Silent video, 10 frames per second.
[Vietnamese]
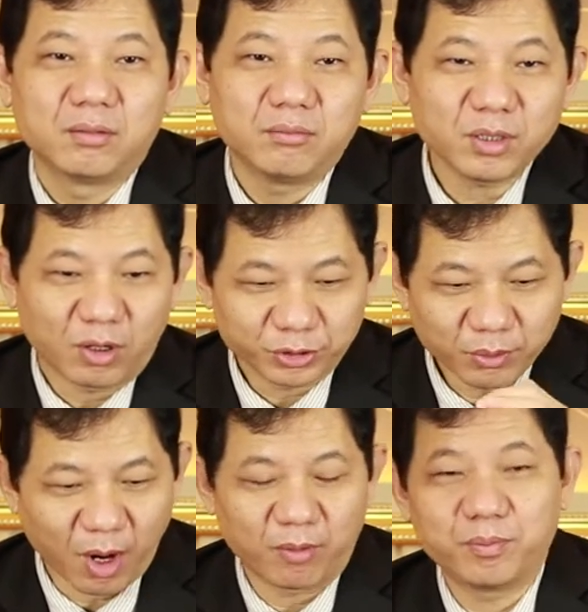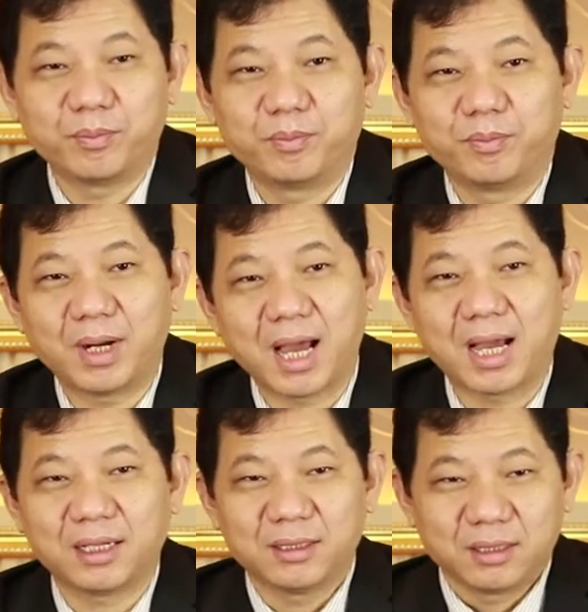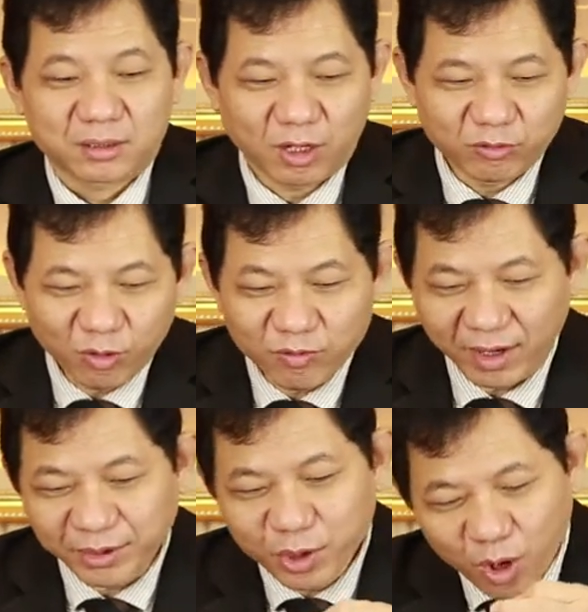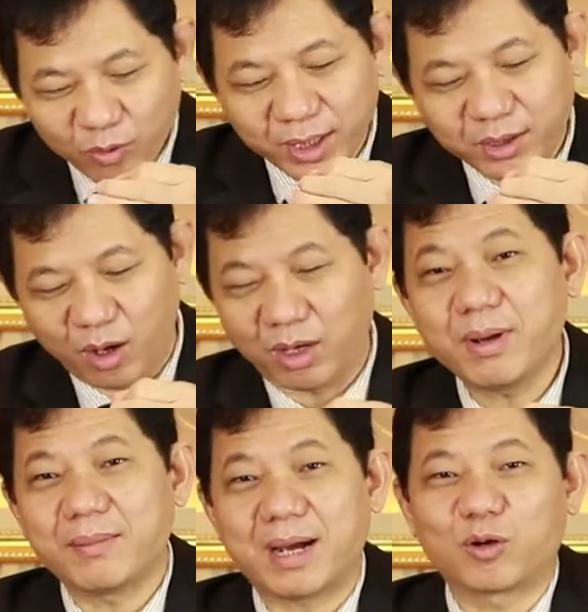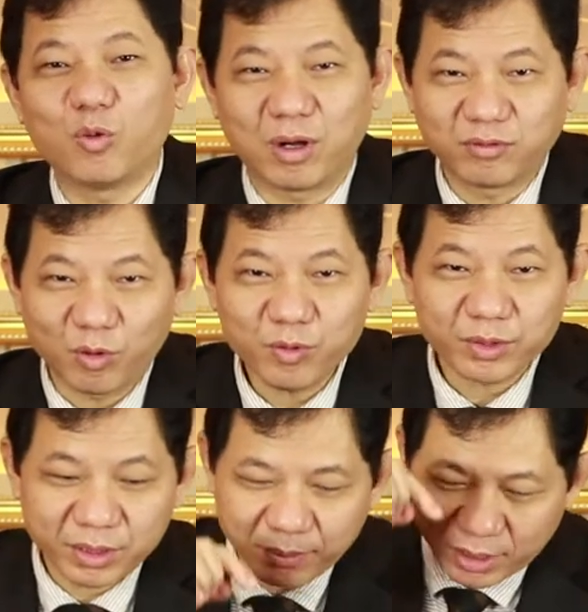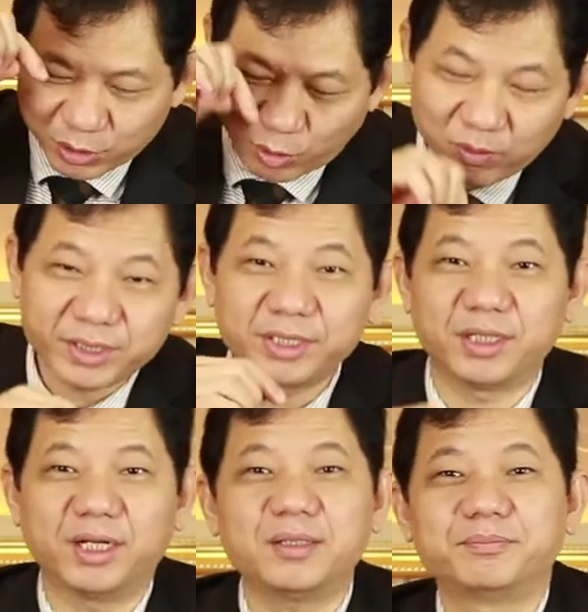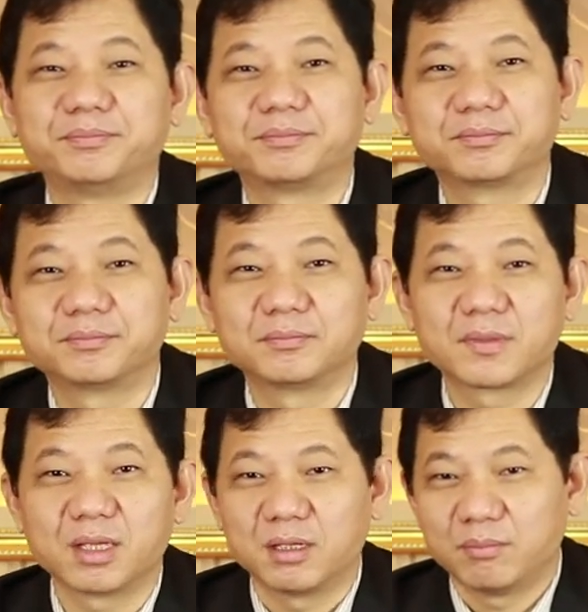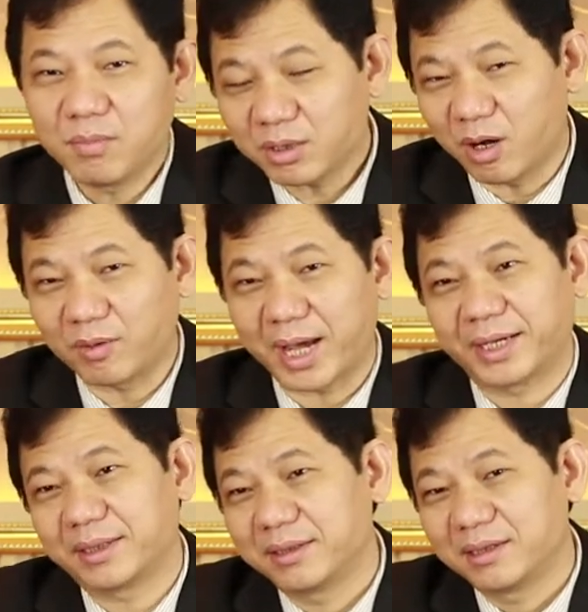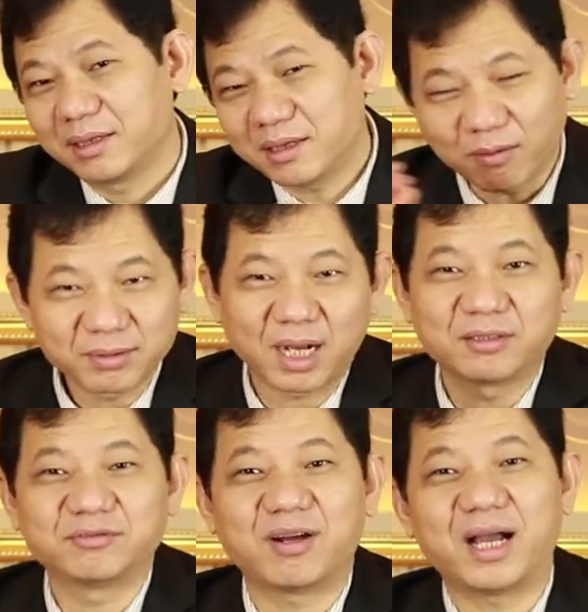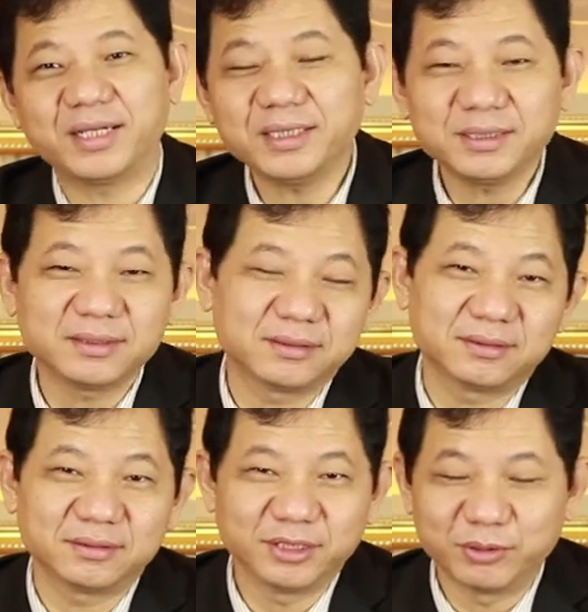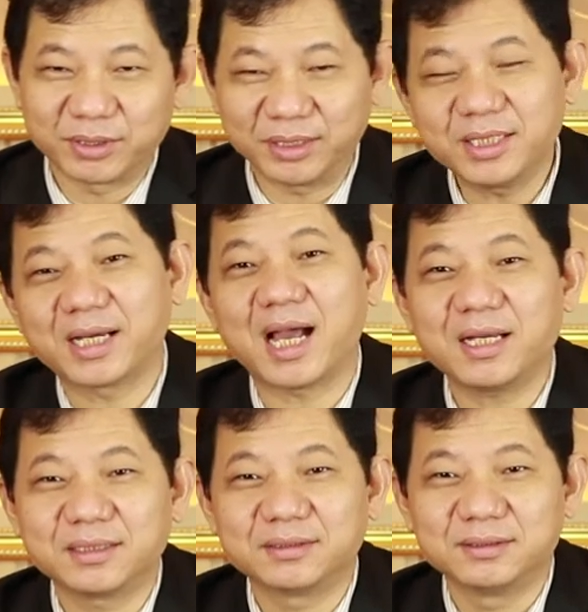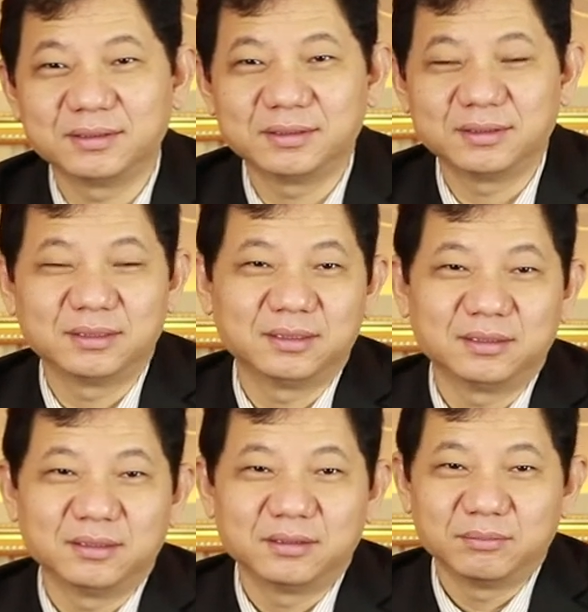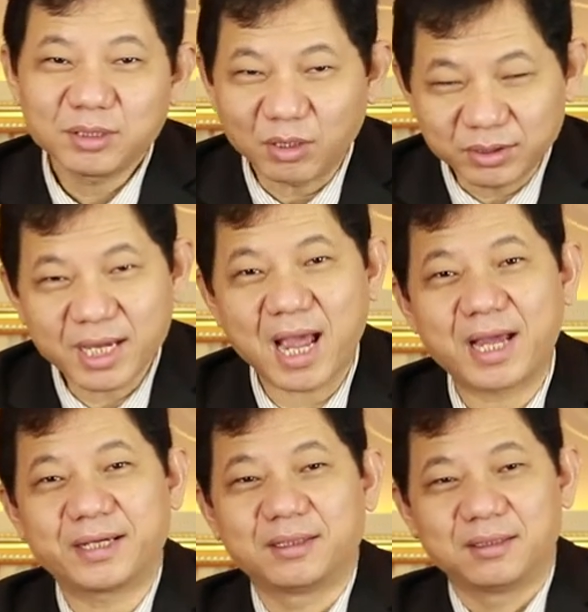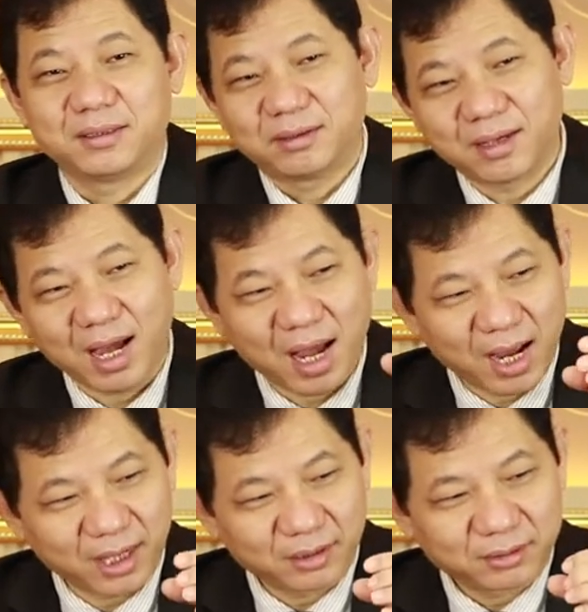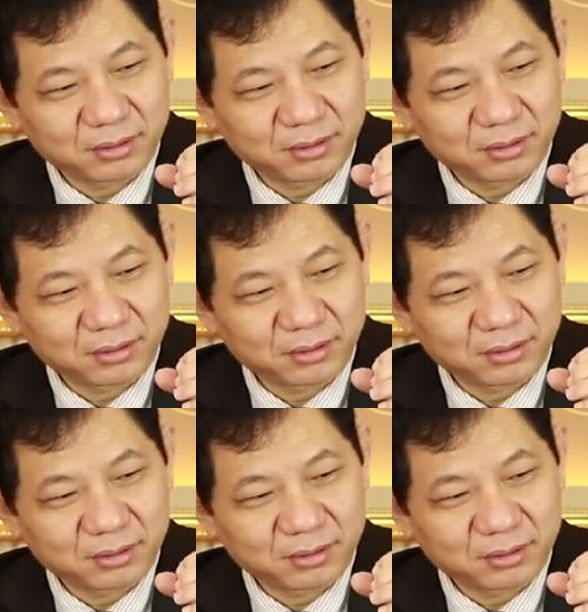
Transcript: Mức độ số 1 là đầu vú vẫn nhô lên khỏi bề mặt của quần vú nhưng mà nó trụng ở chính giữa mức độ này không cần phải điều chỉnh gì cả mức độ thứ hai là